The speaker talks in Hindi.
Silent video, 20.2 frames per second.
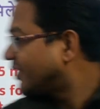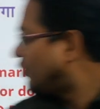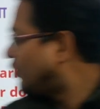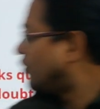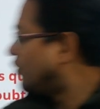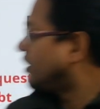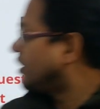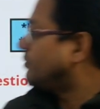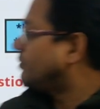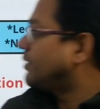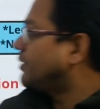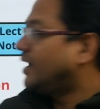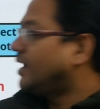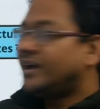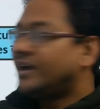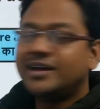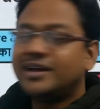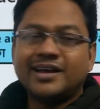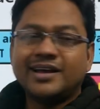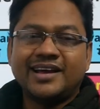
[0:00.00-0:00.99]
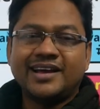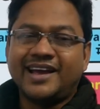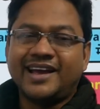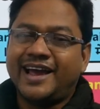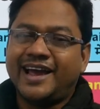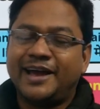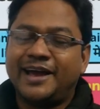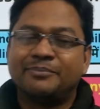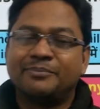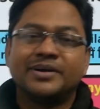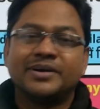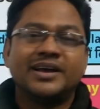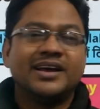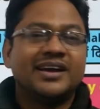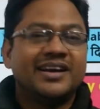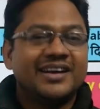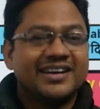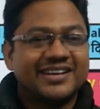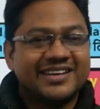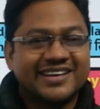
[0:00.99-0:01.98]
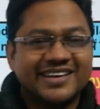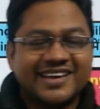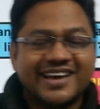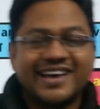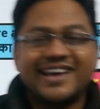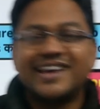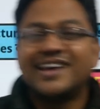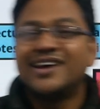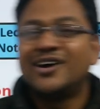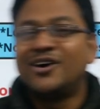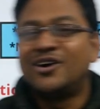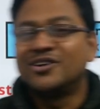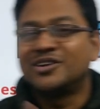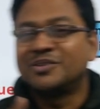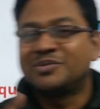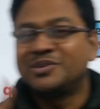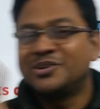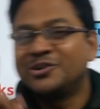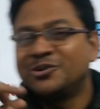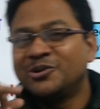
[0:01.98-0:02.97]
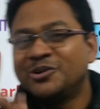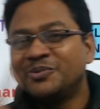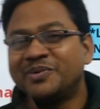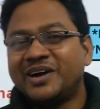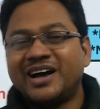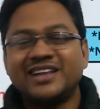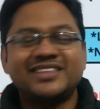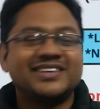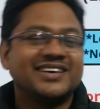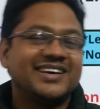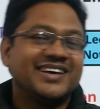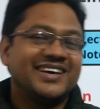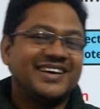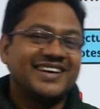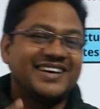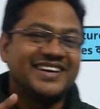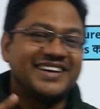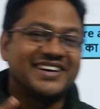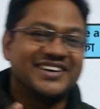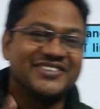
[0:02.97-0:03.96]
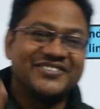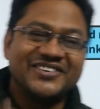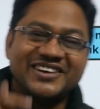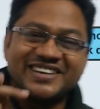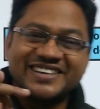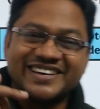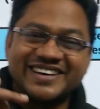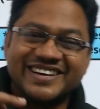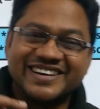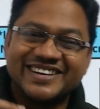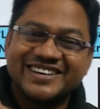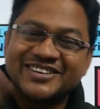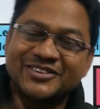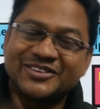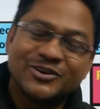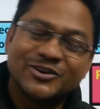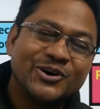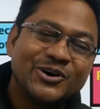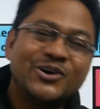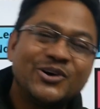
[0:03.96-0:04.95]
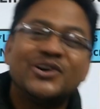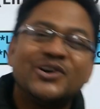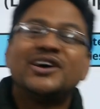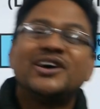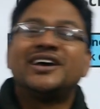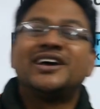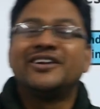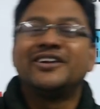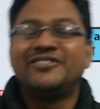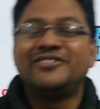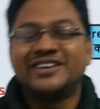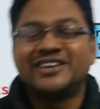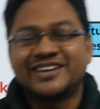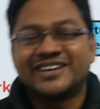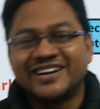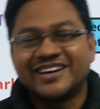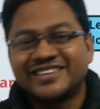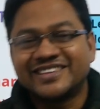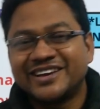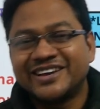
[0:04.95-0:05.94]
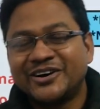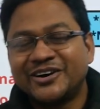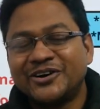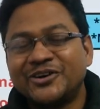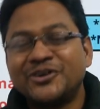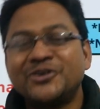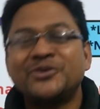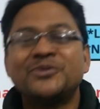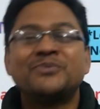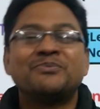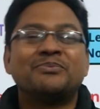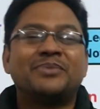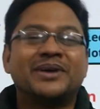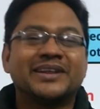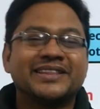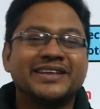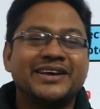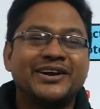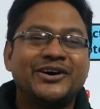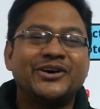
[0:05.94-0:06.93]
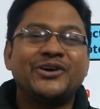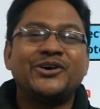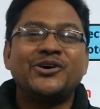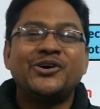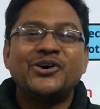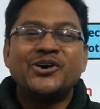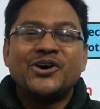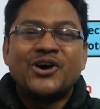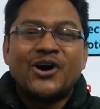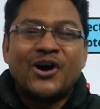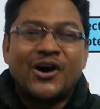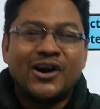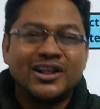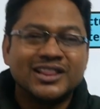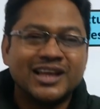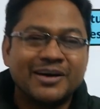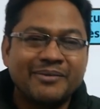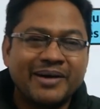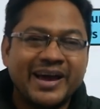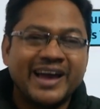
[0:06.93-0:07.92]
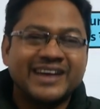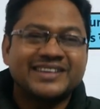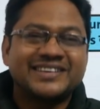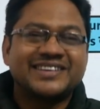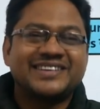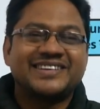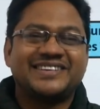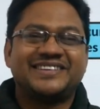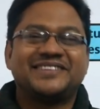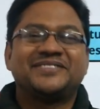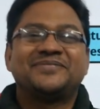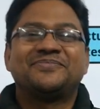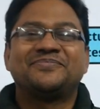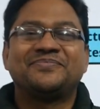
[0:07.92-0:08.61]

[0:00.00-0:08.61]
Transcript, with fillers: और ये अपना ऐप ठीक है और सबसे जरूरी बात रिवीजन तो रिवीजन करते रहो पढ़ते रहो ऑल द बेस्ट